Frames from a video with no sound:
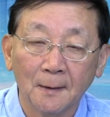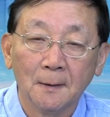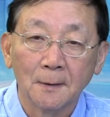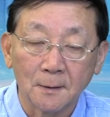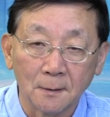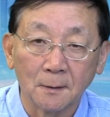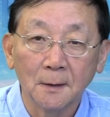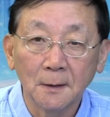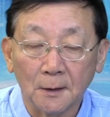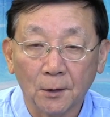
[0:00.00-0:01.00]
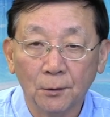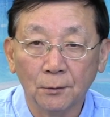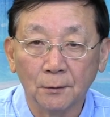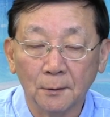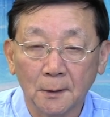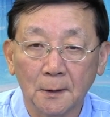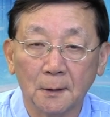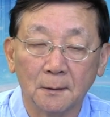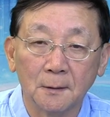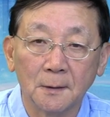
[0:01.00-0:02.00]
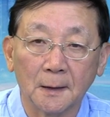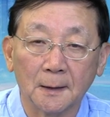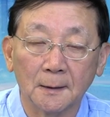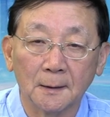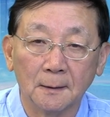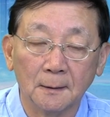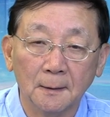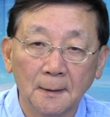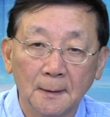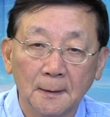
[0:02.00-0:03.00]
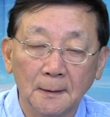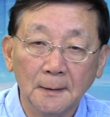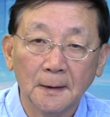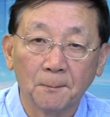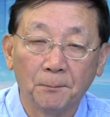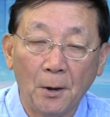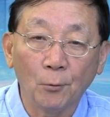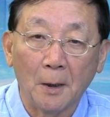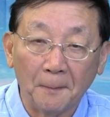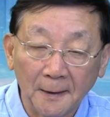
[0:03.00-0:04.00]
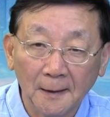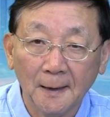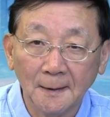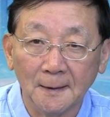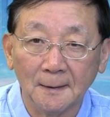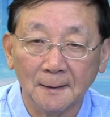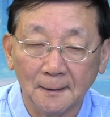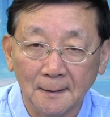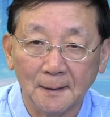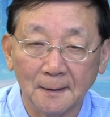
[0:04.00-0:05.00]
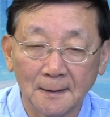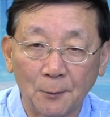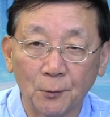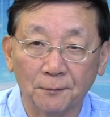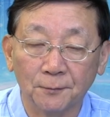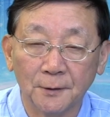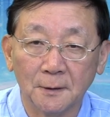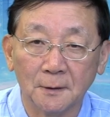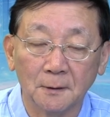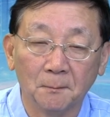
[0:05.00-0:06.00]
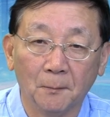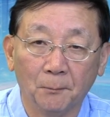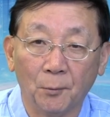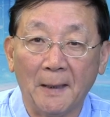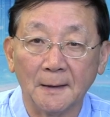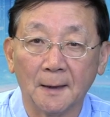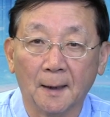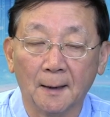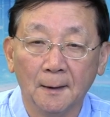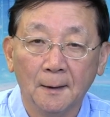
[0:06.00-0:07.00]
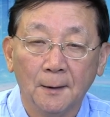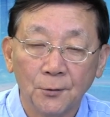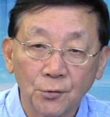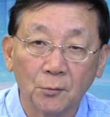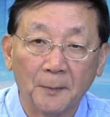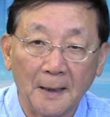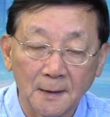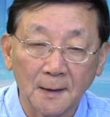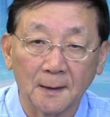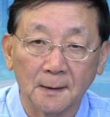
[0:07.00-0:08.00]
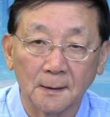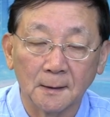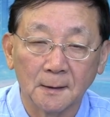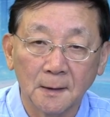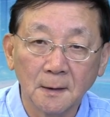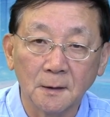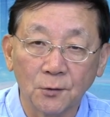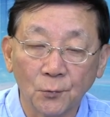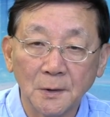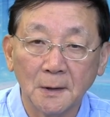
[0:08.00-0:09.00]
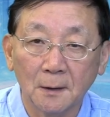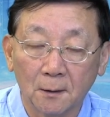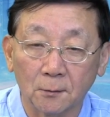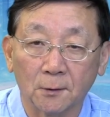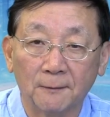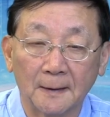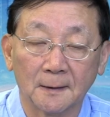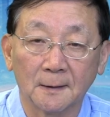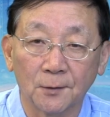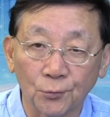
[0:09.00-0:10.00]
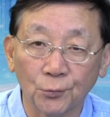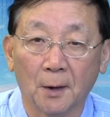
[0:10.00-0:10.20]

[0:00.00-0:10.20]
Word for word: 死了以后，那这个人家保管胚胎的那三对夫妻不满意了，就把这个生殖中心告到法庭上去了。